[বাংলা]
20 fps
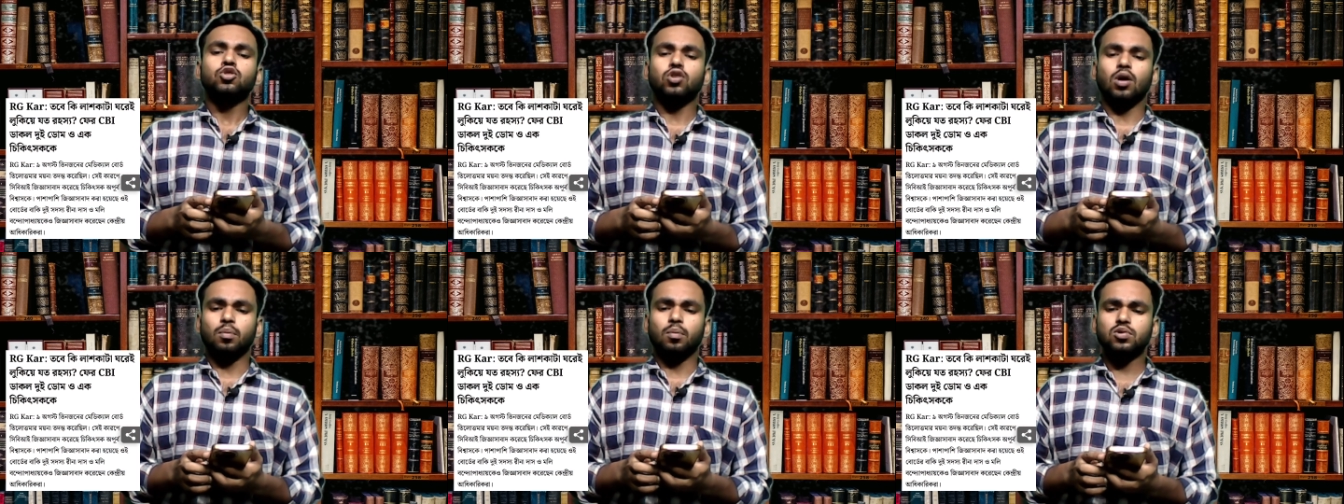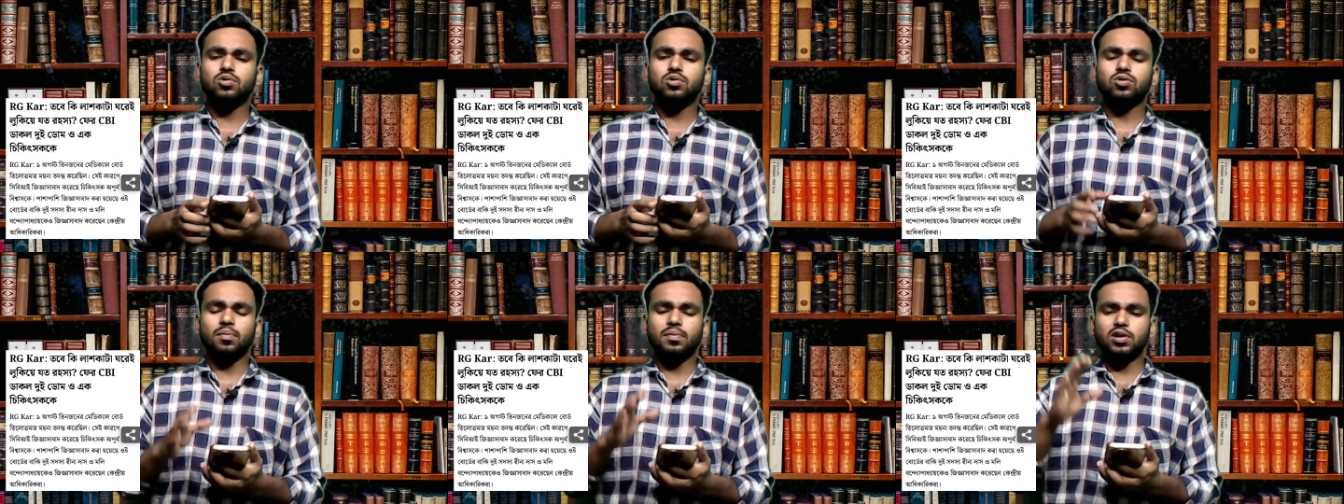
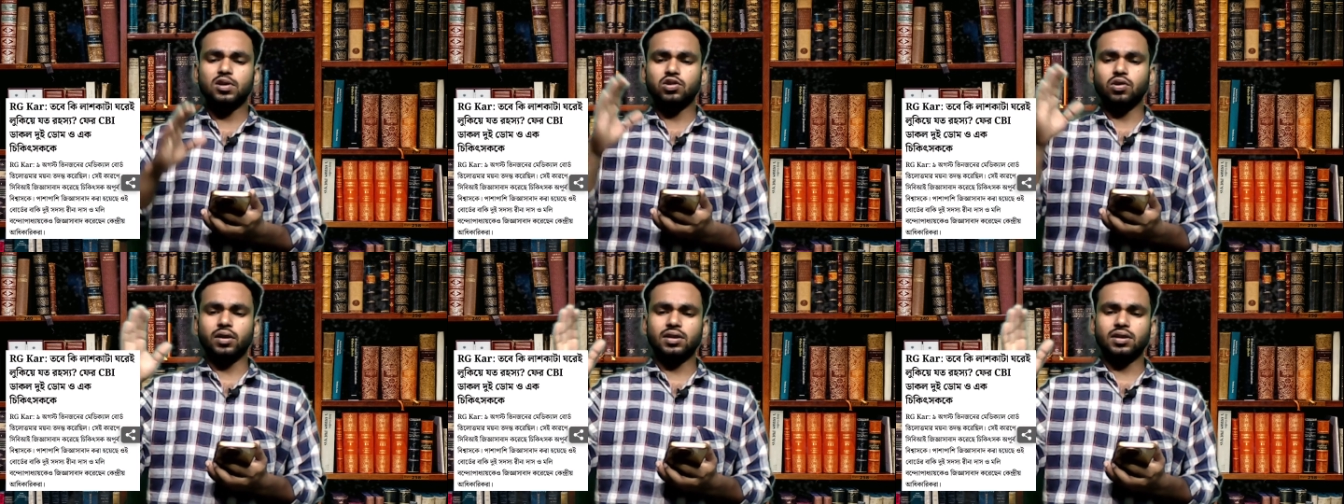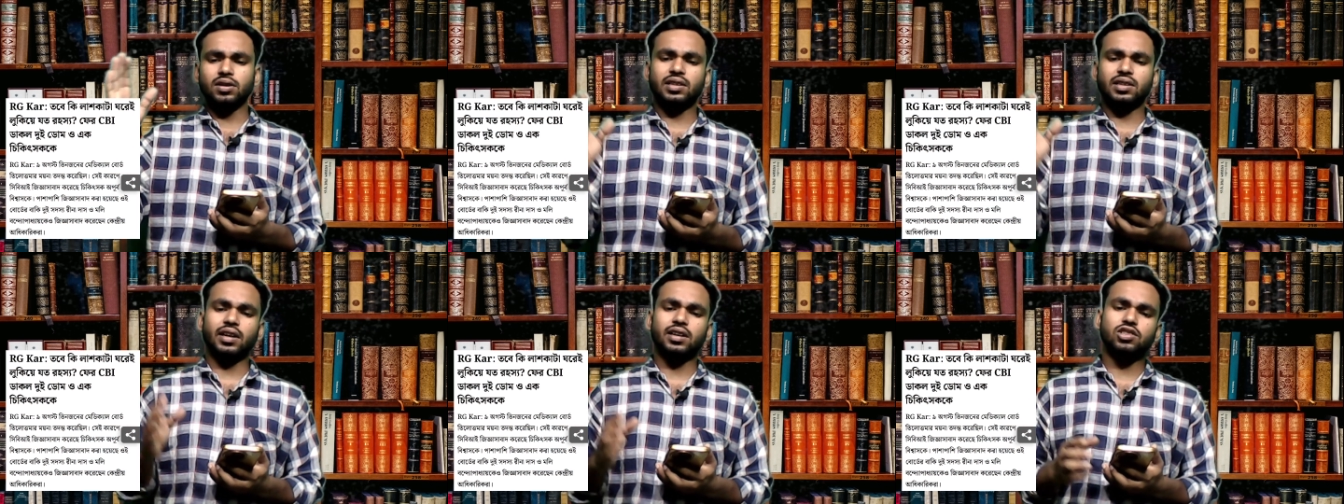সমস্ত বিষয়
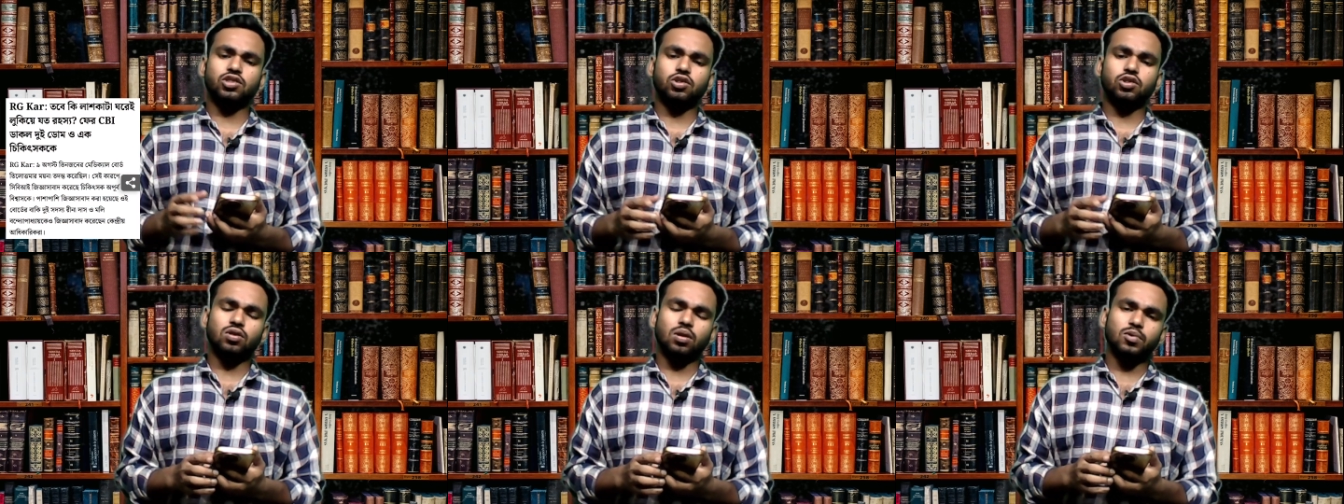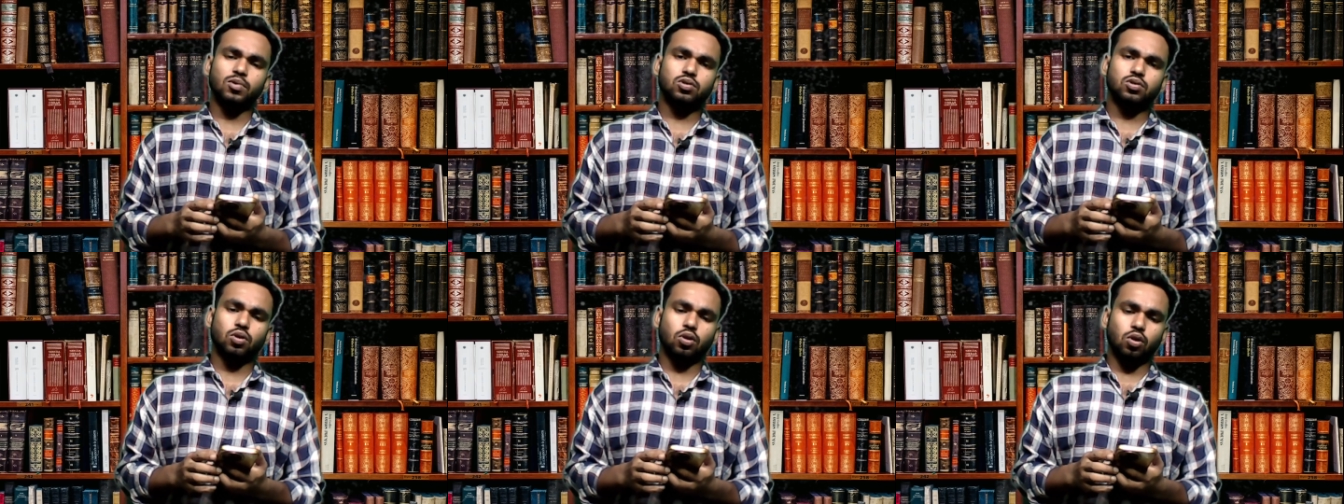দিক থেকে যে
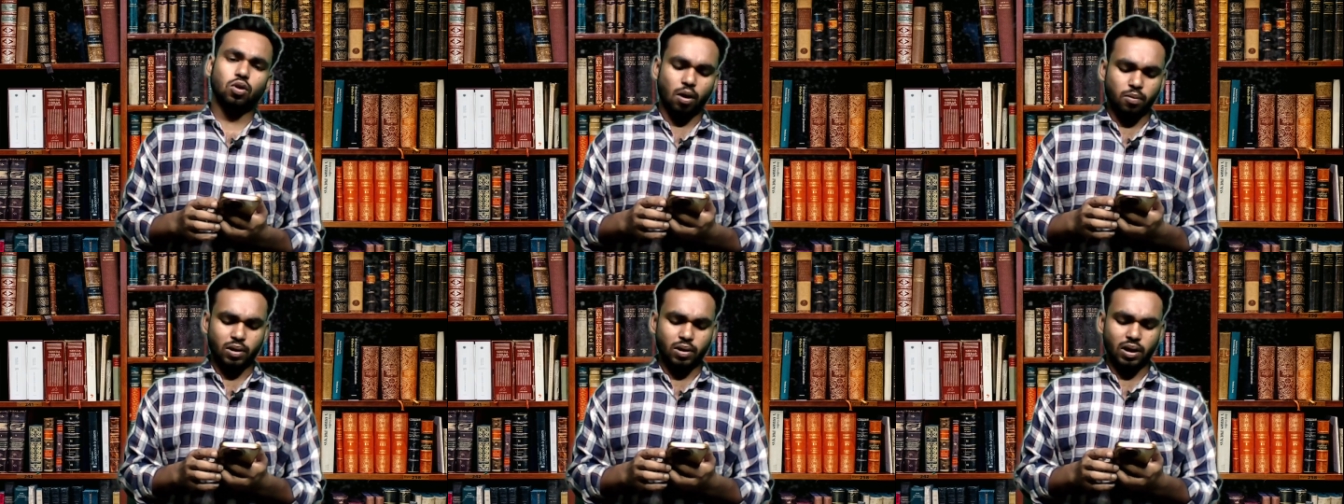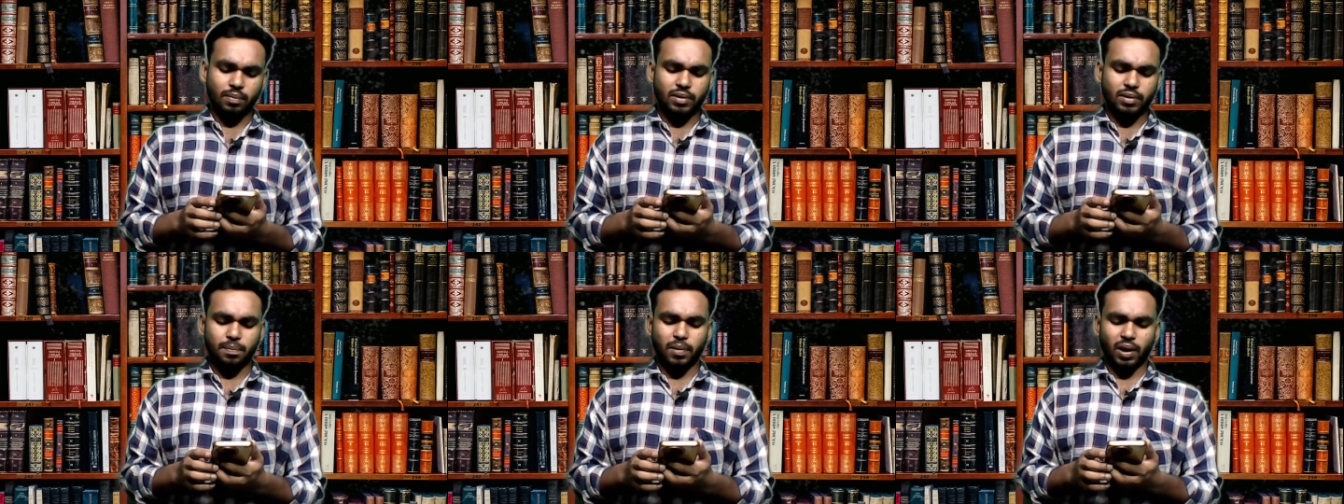সমস্ত খবর
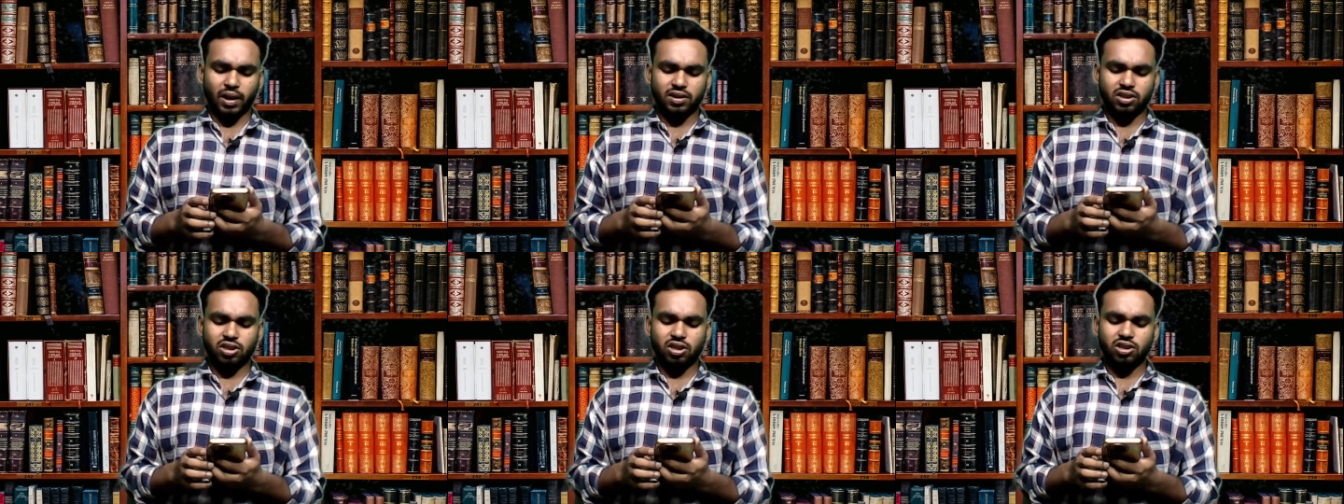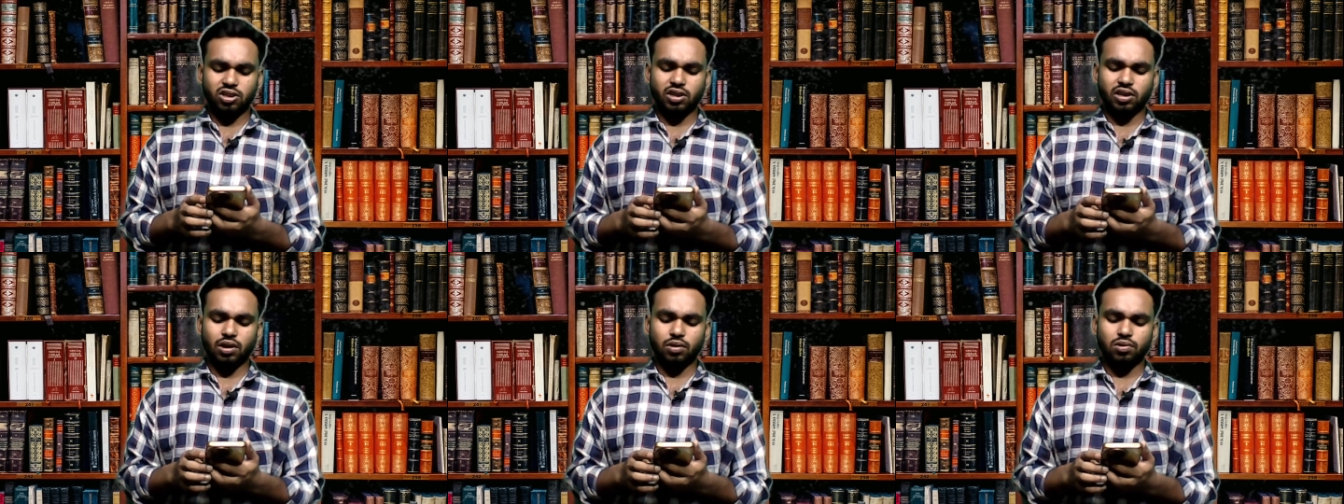আমরা পাচ্ছি
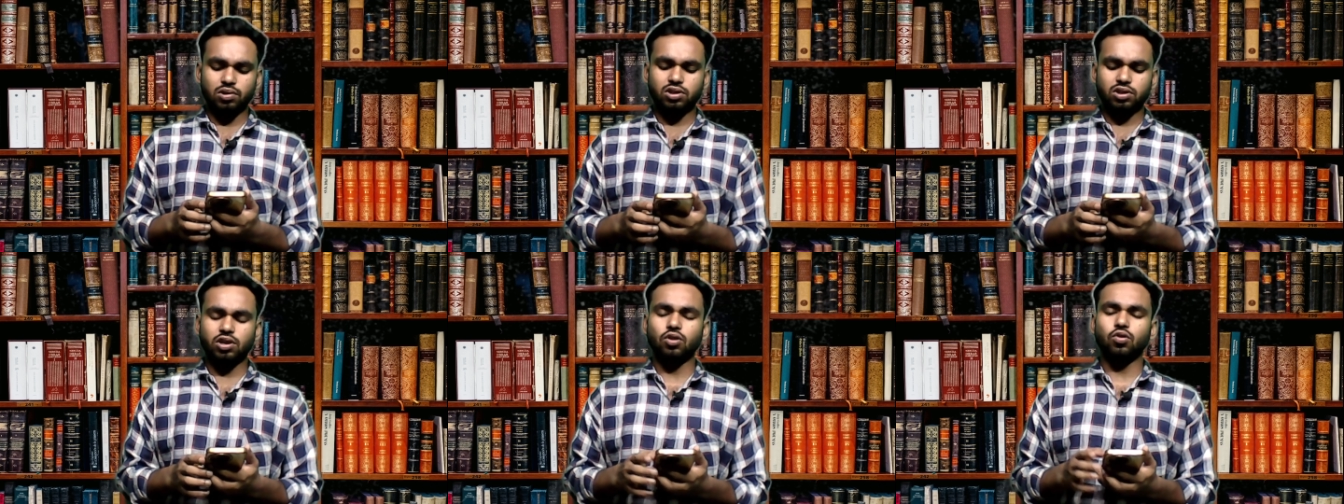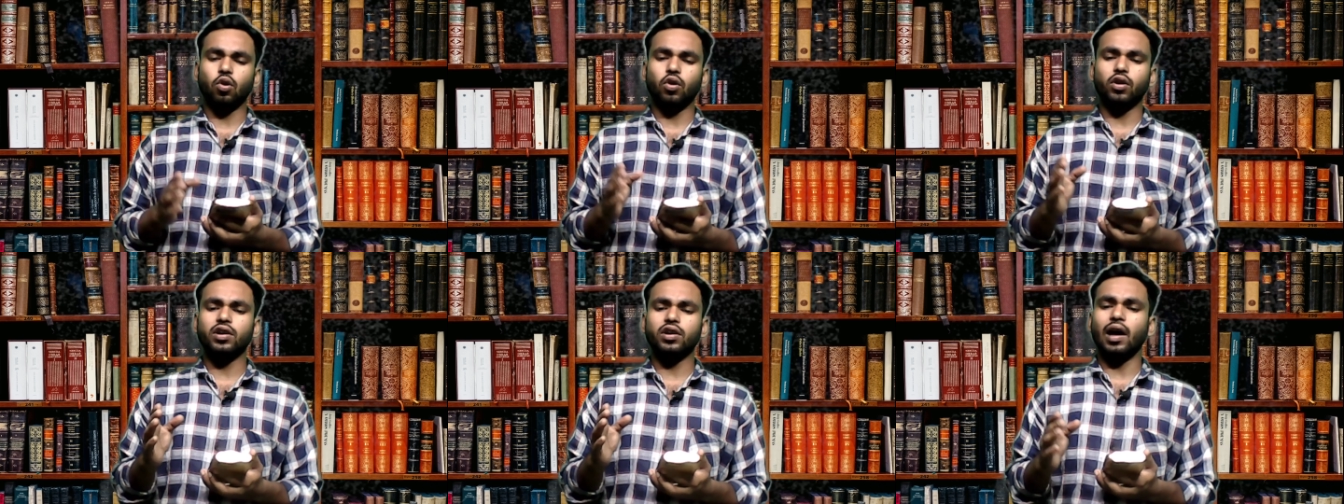সেটা হচ্ছে
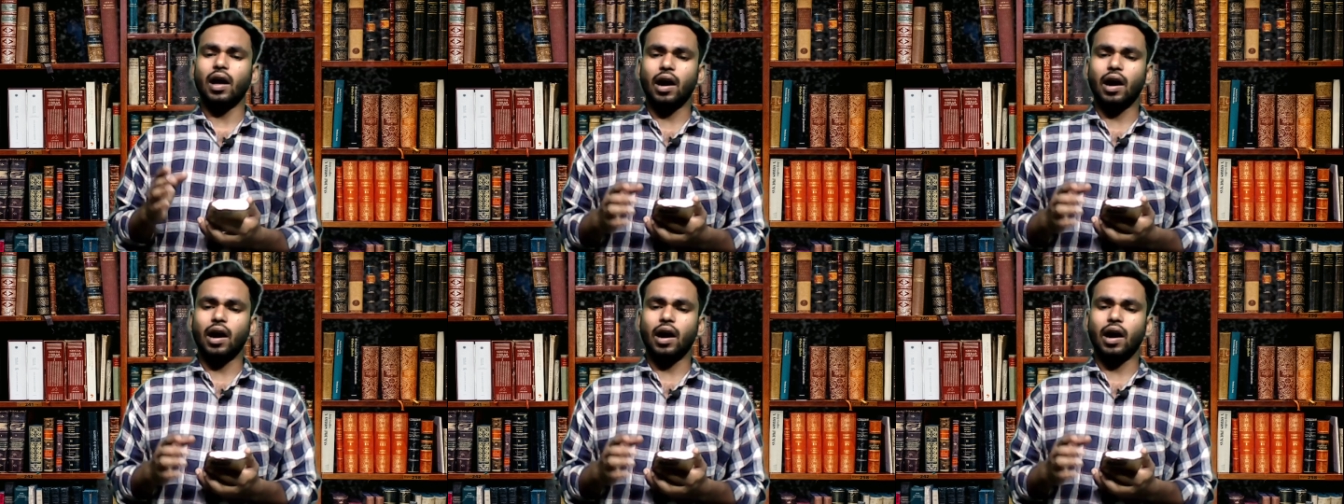নয়